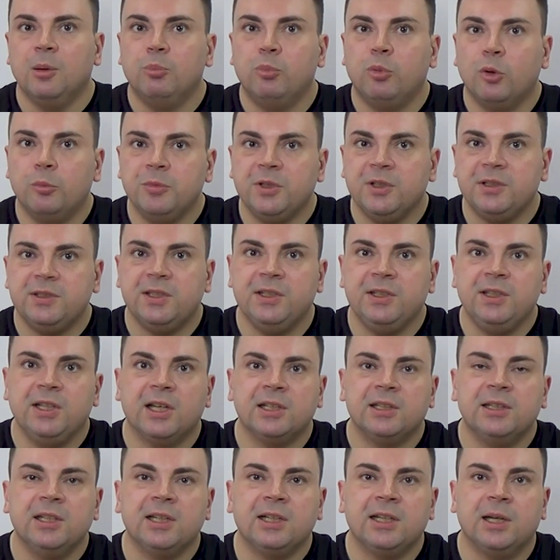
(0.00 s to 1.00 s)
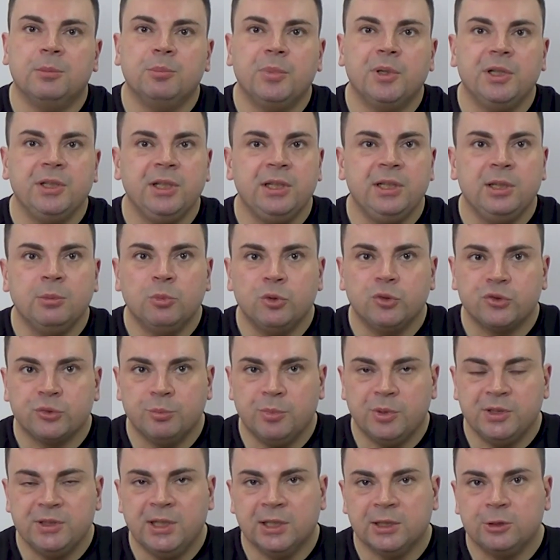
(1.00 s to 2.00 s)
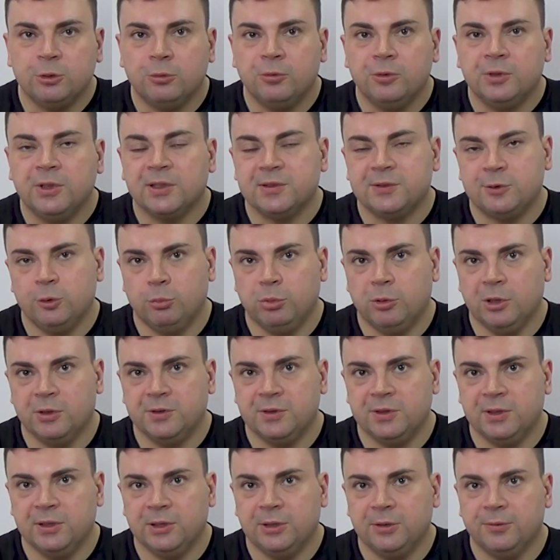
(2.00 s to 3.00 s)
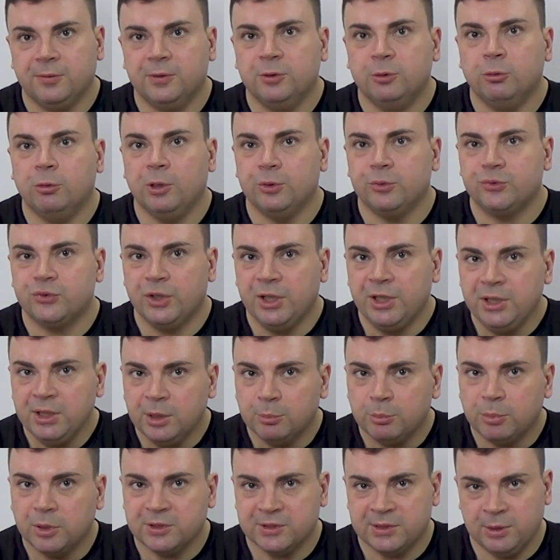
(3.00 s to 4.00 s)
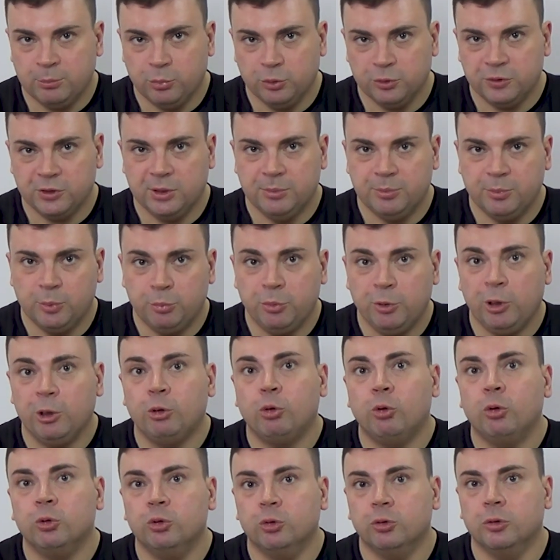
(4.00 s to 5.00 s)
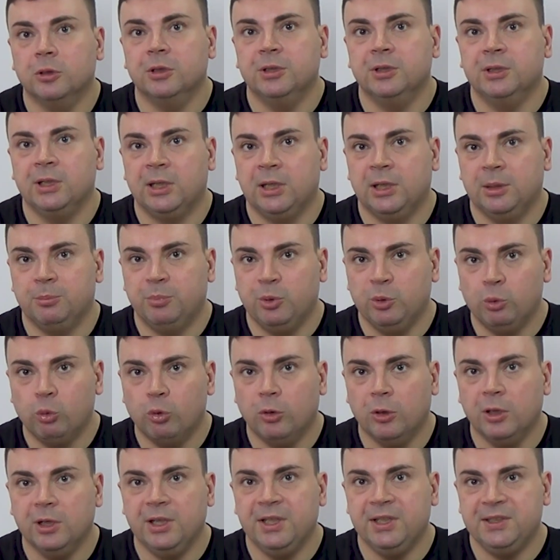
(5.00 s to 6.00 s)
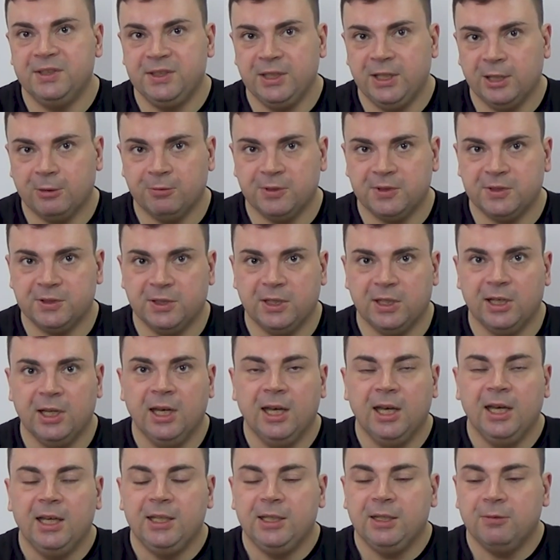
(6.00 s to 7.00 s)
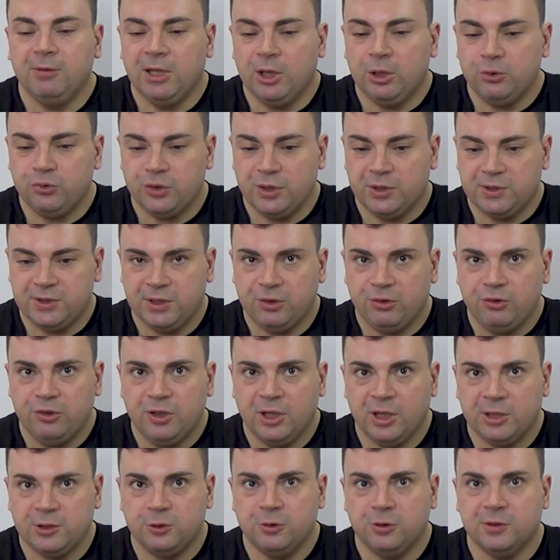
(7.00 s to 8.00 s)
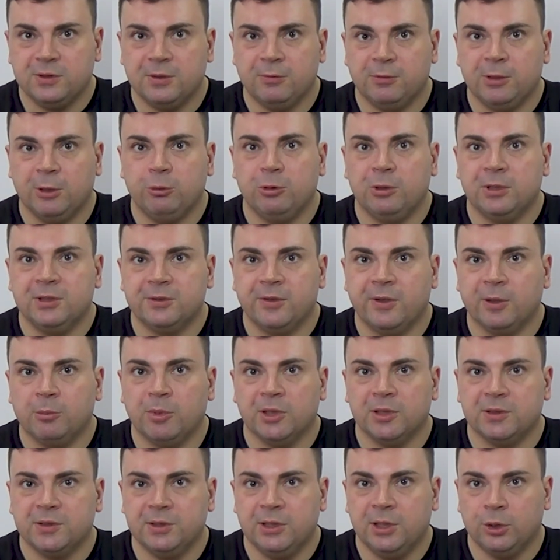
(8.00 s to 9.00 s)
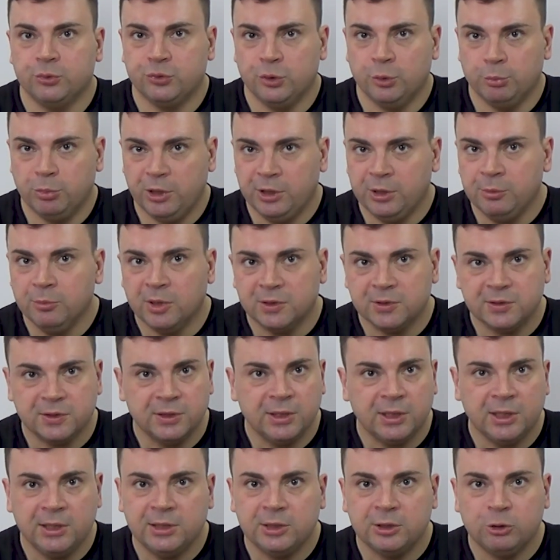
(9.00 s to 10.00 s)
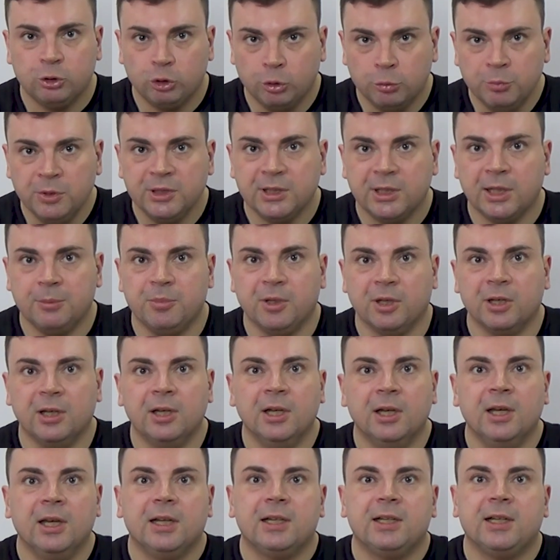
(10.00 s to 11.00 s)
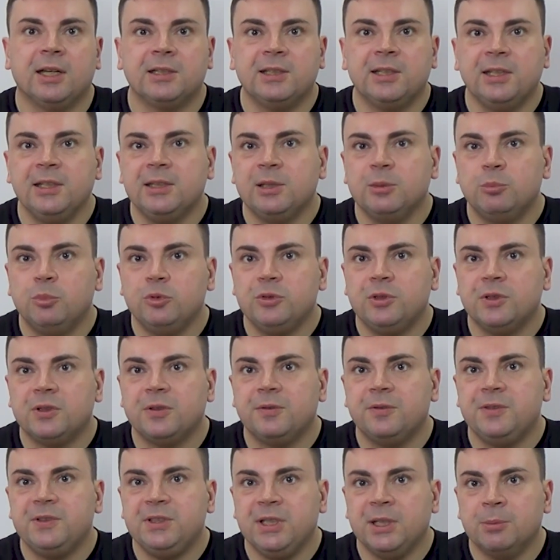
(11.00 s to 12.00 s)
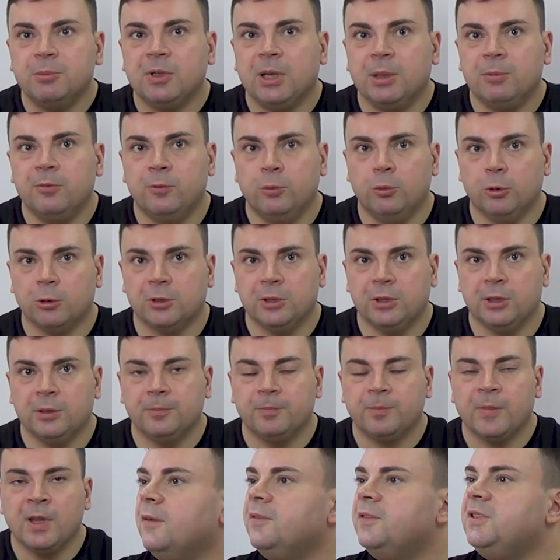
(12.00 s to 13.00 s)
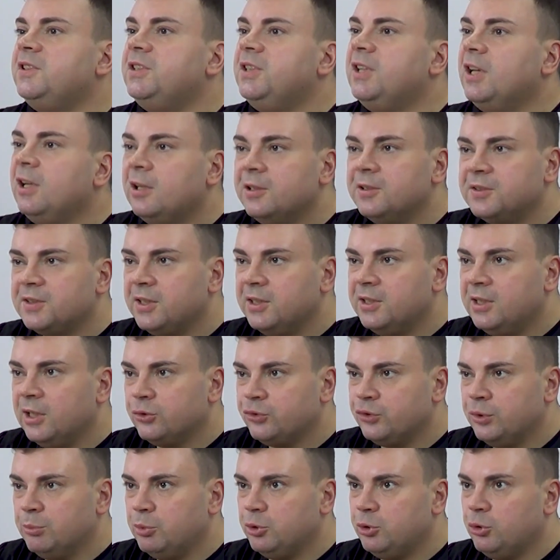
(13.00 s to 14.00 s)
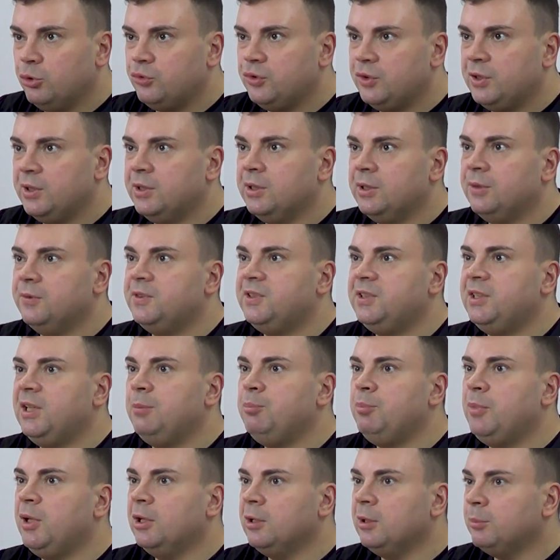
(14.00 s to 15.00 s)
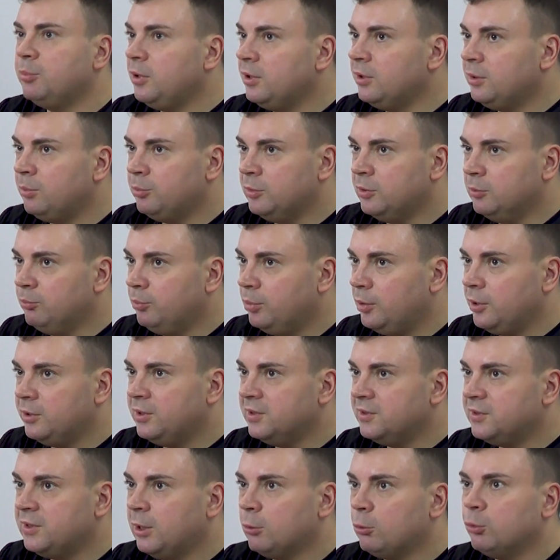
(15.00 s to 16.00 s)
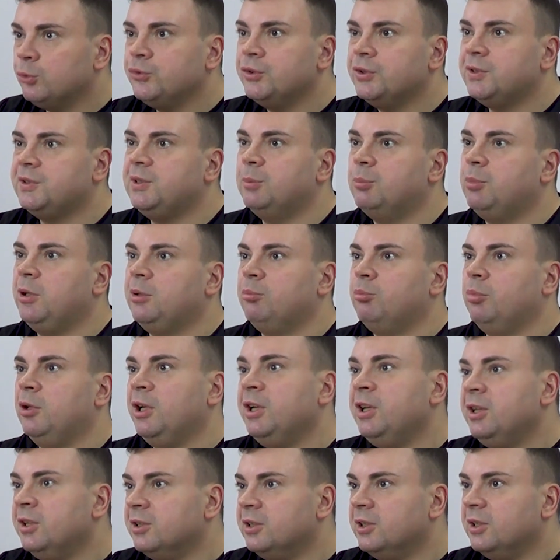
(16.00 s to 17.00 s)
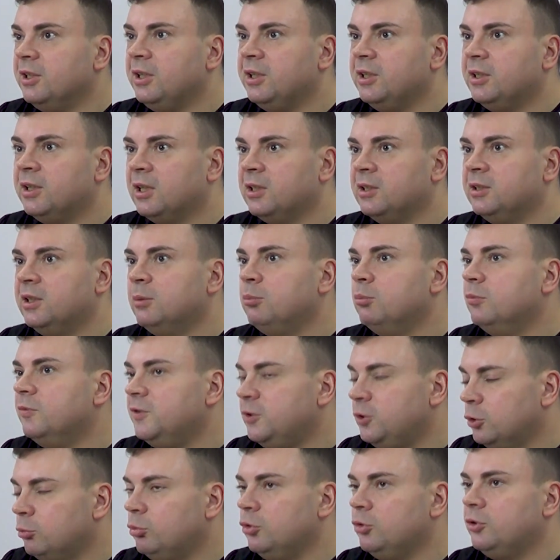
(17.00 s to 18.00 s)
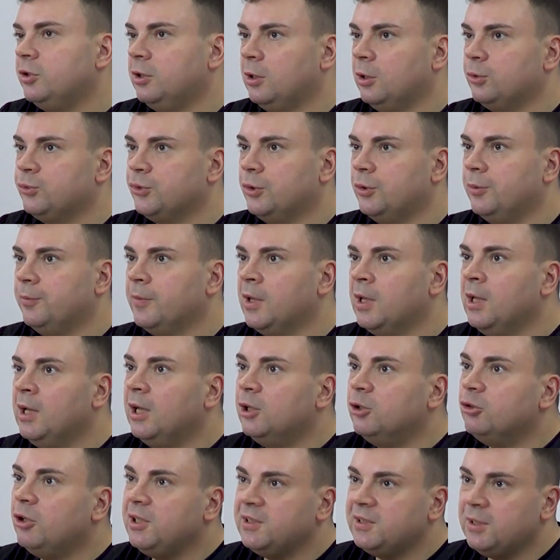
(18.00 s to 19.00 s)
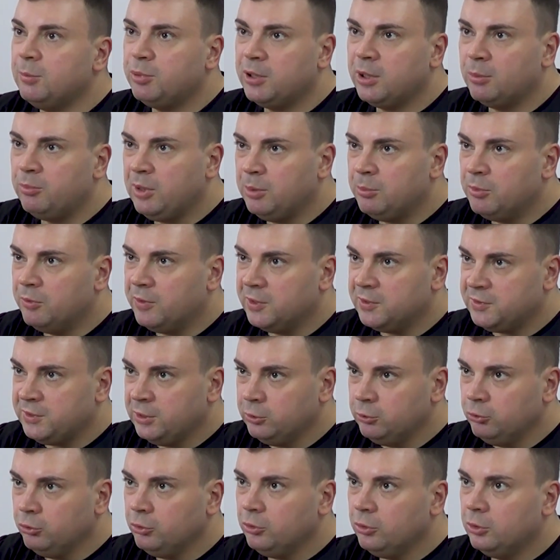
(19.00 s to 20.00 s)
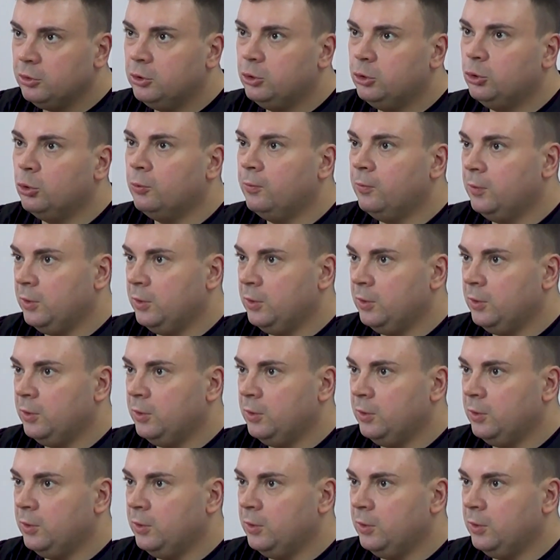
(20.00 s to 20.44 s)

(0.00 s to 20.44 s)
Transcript: Помните, ни одна компания не может быть готова на 100%, но решение по запуску, по переходу на ПО и сервисы, являющиеся частью цифровой трансформации, должно приниматься на том этапе, когда это будет всем комфортно. Все риски должны быть учтены, все меры пред, предосторожности предприняты, и тогда все будет хорошо. Но ну, а если проблемы возникнут, то